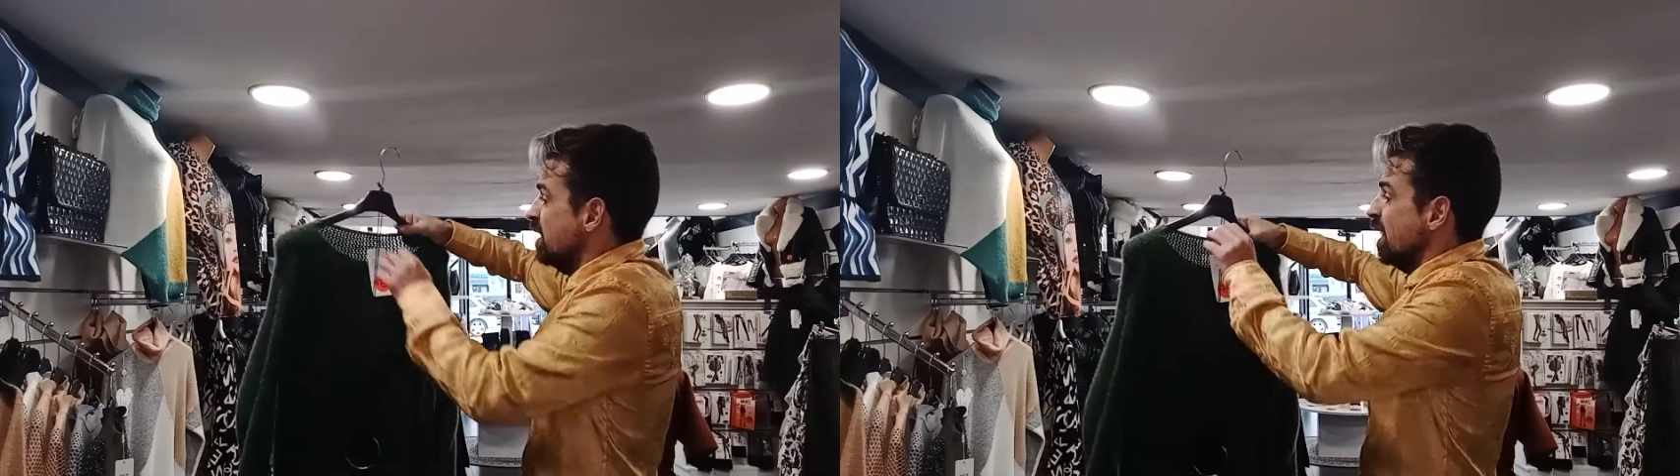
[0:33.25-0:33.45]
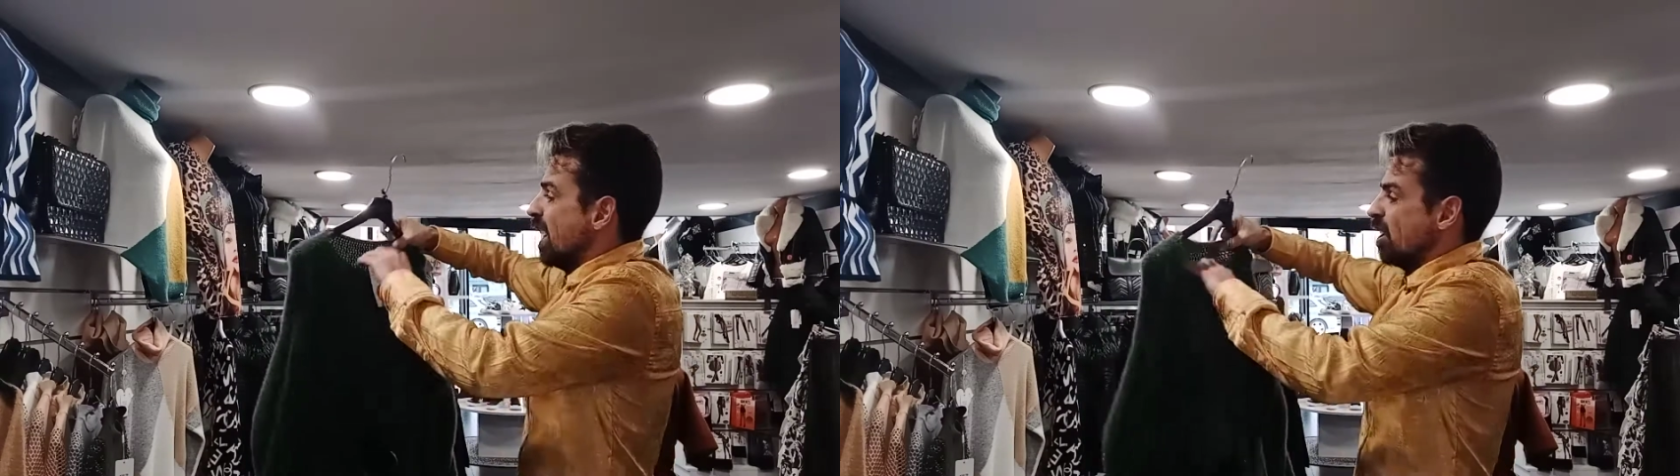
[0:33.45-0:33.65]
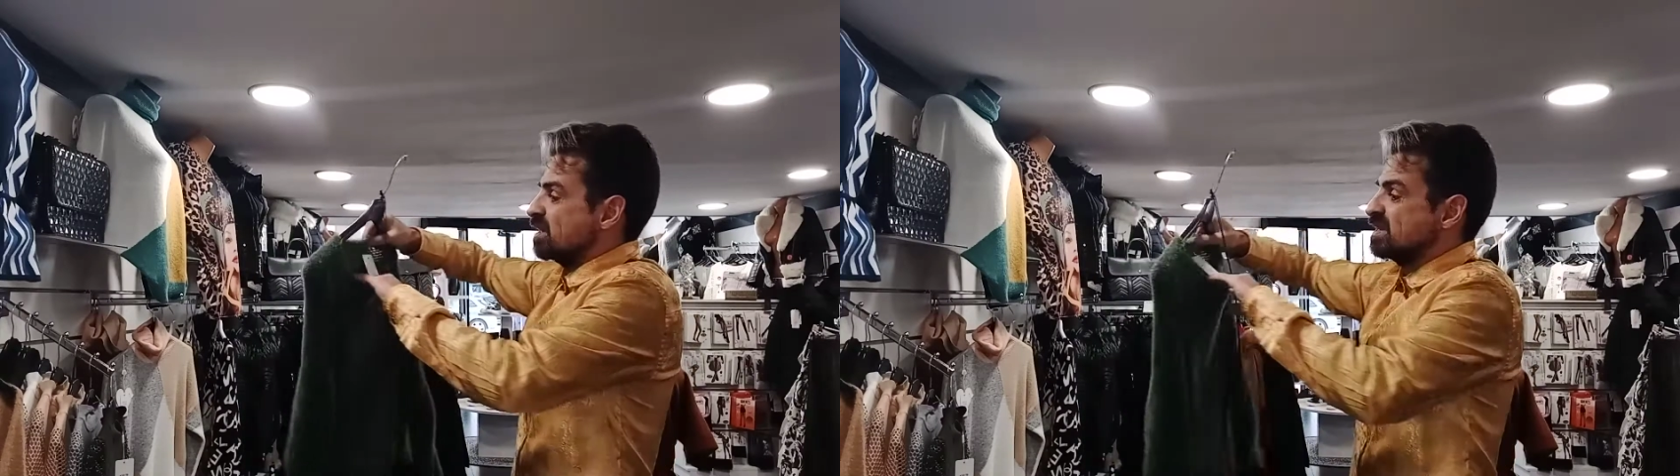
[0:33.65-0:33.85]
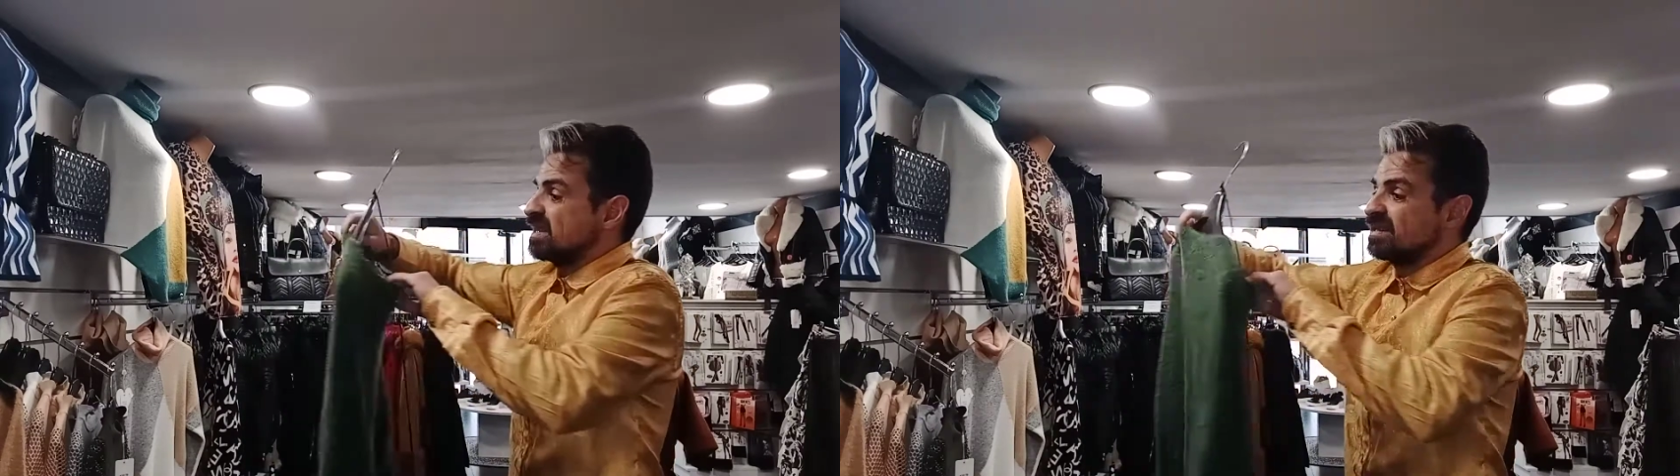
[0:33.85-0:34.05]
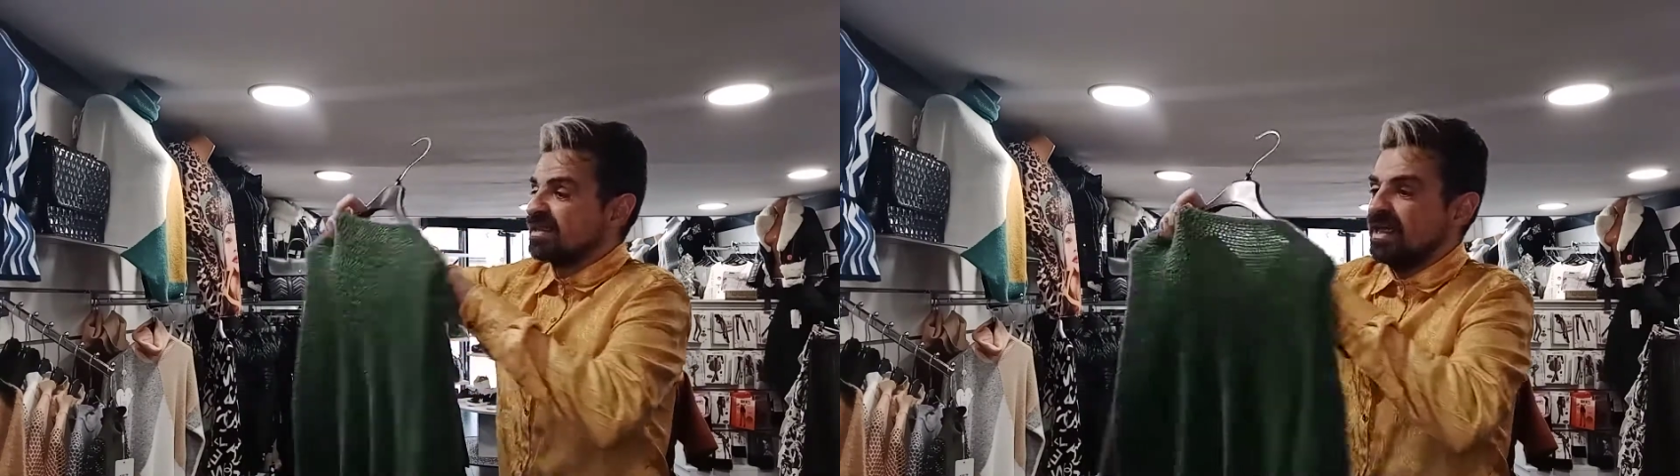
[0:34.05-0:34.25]
Alors, c'est
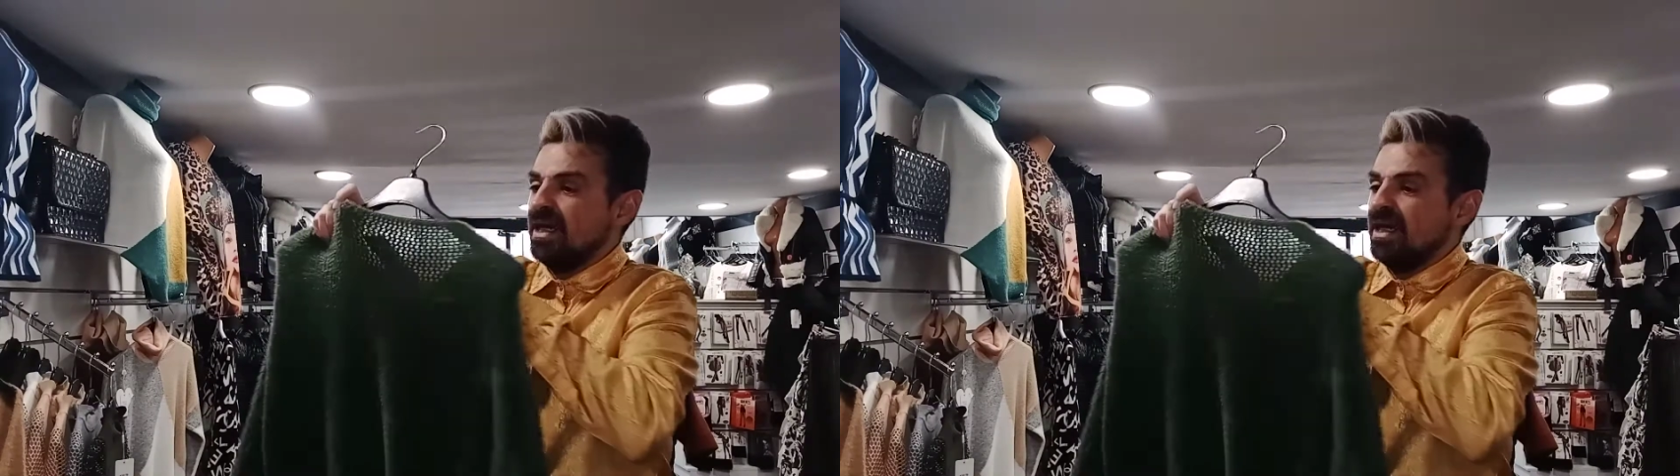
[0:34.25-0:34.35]
très...